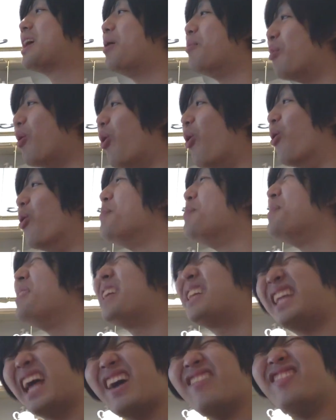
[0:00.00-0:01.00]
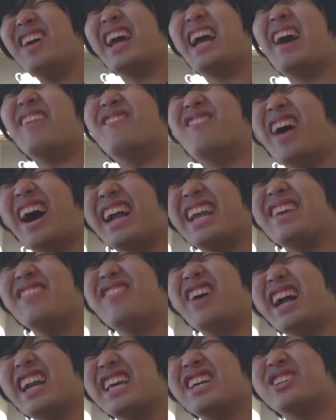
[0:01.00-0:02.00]
かも見た目が
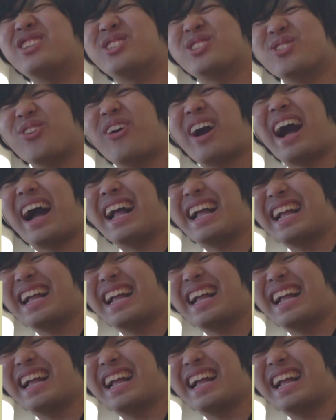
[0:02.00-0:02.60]
バリバリクソか